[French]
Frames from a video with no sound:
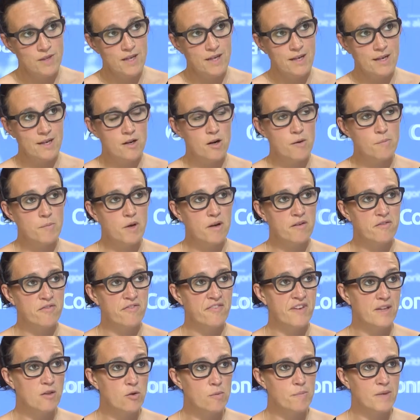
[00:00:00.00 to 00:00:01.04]
décrit comme un
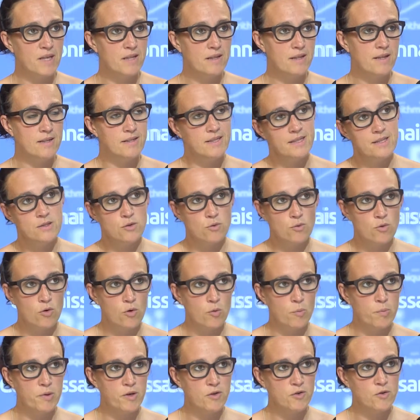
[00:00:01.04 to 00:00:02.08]
phénomène d'addiction
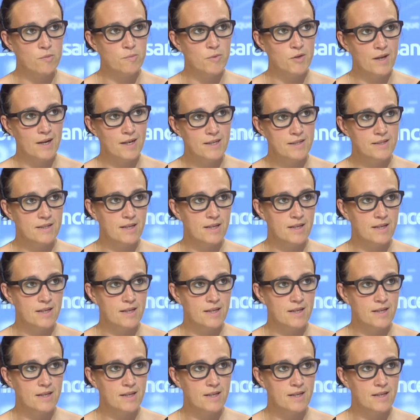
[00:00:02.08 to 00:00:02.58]
comportementale.